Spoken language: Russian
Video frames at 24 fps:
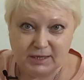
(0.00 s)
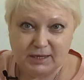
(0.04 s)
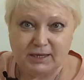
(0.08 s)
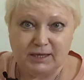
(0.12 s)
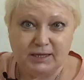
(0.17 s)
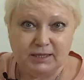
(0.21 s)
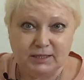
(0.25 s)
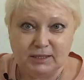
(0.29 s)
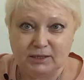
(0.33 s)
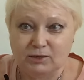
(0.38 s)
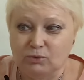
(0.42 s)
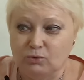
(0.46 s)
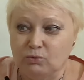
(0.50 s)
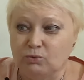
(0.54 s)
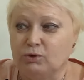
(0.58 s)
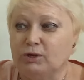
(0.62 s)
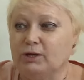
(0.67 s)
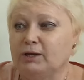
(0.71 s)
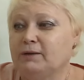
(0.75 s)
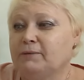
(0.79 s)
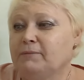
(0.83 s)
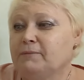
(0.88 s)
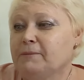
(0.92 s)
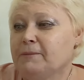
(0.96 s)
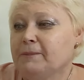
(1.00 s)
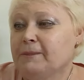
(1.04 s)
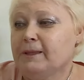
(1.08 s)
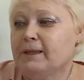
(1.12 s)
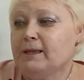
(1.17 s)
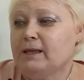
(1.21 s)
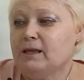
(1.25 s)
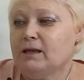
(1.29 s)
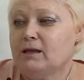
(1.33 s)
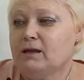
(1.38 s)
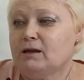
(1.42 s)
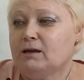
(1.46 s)
И такое.
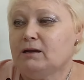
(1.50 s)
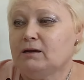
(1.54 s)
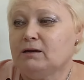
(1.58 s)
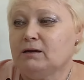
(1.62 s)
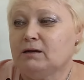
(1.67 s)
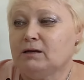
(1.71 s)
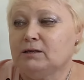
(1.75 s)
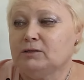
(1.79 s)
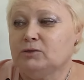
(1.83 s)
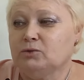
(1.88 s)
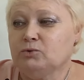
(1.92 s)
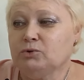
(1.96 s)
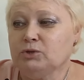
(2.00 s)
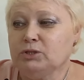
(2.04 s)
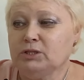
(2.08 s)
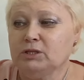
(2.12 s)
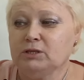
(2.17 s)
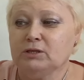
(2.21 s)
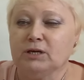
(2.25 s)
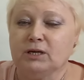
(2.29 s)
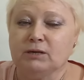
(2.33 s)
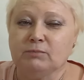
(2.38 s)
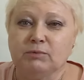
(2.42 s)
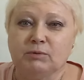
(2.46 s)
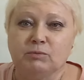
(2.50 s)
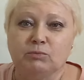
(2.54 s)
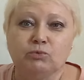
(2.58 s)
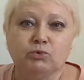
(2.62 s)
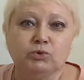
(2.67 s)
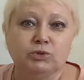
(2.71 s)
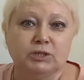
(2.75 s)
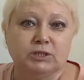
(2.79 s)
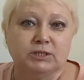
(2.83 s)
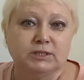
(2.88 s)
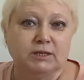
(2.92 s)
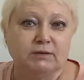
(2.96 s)
А, но это как бы
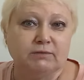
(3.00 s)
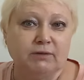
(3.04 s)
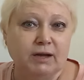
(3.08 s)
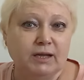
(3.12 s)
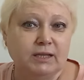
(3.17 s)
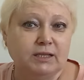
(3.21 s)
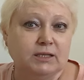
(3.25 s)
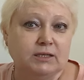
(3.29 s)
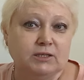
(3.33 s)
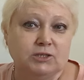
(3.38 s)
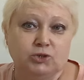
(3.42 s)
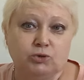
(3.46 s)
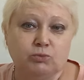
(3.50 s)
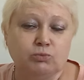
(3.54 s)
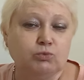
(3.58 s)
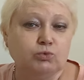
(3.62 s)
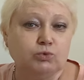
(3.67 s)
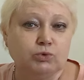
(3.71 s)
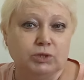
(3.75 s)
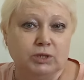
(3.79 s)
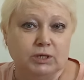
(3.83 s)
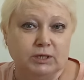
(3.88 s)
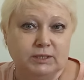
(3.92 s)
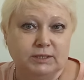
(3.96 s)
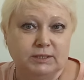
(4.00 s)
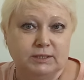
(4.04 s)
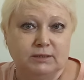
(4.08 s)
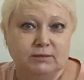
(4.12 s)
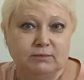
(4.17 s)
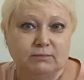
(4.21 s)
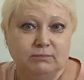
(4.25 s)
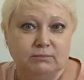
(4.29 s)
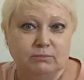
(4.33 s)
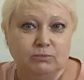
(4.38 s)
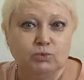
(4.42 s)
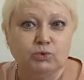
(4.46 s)
мудр сова, это еще мудрость,
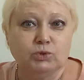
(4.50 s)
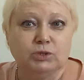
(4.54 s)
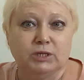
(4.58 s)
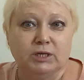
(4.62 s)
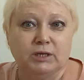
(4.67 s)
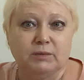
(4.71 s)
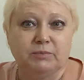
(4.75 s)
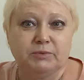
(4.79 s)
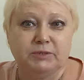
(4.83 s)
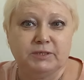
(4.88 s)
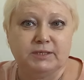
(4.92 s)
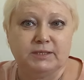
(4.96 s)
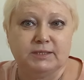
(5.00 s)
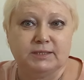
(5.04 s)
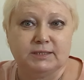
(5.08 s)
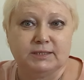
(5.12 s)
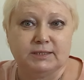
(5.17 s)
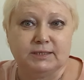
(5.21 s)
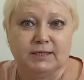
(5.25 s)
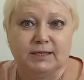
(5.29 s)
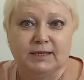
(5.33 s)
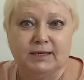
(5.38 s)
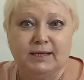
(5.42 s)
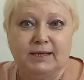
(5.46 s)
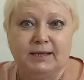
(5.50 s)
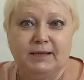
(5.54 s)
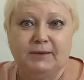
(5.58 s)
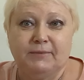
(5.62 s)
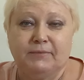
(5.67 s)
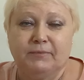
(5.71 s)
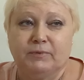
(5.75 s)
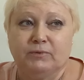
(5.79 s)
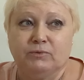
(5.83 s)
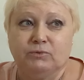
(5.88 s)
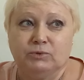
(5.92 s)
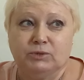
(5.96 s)
мудрая птица.
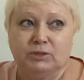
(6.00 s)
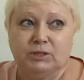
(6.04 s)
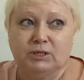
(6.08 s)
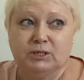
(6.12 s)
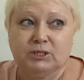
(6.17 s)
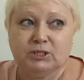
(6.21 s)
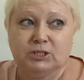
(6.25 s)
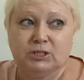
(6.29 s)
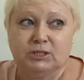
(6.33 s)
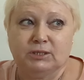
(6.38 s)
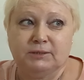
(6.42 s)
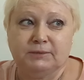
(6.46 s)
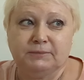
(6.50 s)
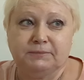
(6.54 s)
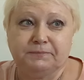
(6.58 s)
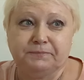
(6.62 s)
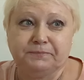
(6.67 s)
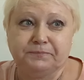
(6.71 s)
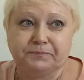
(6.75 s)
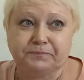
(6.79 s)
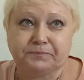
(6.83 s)
Ну, так что